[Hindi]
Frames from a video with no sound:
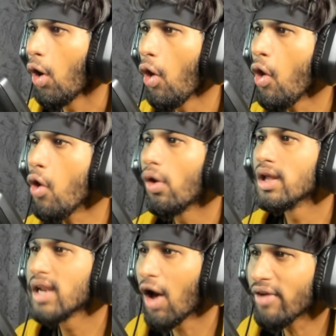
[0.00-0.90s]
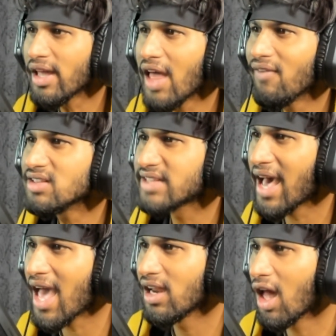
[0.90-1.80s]
ओ लव के लेवल्स
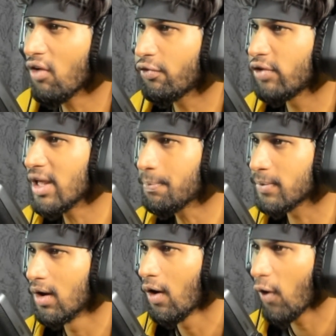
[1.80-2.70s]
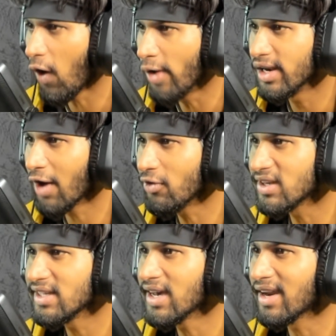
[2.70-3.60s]
है लव फ्लिप ओ लव
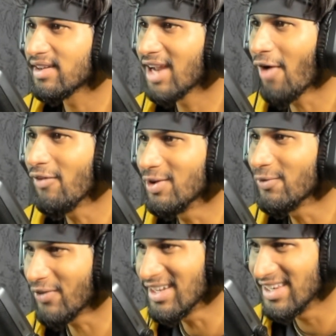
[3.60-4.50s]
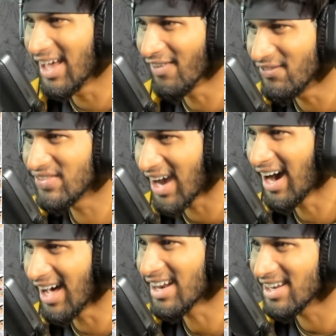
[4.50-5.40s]
टीयर लव लुपन लव
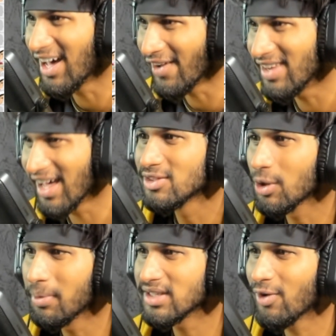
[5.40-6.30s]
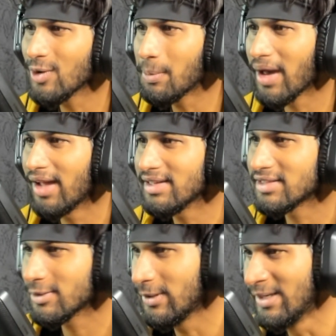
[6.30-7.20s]
प्यार लव लव तो मैं जाऊंगा प्यार की
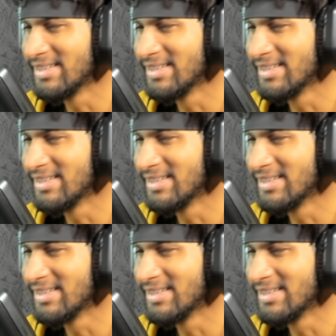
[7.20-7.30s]
तरफ